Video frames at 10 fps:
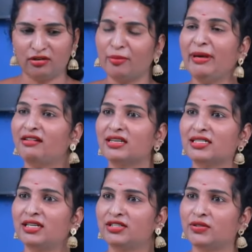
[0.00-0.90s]
గవర్నమెంట్
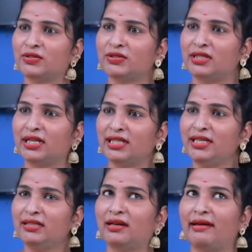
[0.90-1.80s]
హాస్టల్లో చదువుతున్నాడు ఐ
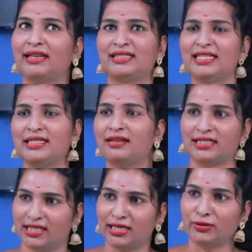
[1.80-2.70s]
థింక్ రెసిడెన్షియల్
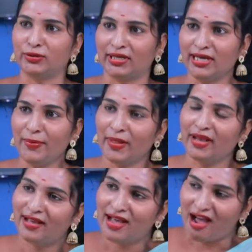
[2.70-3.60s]
హాస్టల్ అనుకుంటా
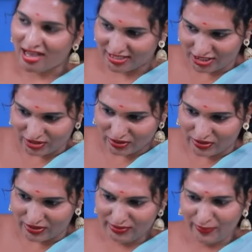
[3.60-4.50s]
హాస్టల్
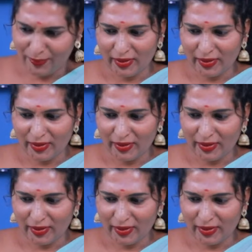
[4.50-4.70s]
చదువుతుండు